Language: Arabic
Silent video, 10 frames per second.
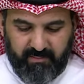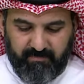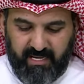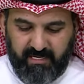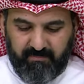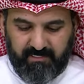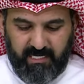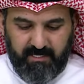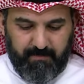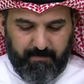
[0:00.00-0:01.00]
معنا يا
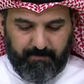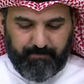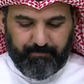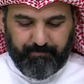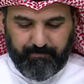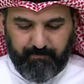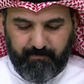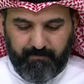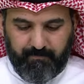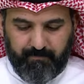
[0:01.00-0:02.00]
امتنان
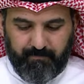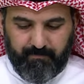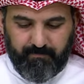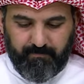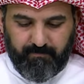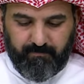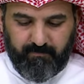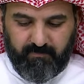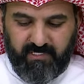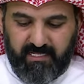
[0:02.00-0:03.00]
إيه، إيه،
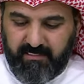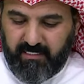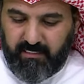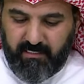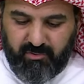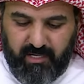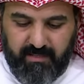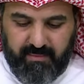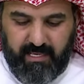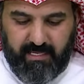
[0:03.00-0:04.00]
ننتقل للسؤال
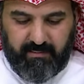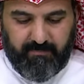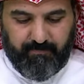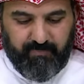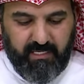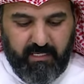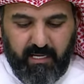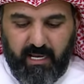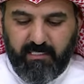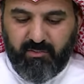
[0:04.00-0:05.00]
الثاني
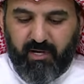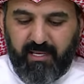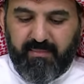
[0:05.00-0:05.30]
السؤال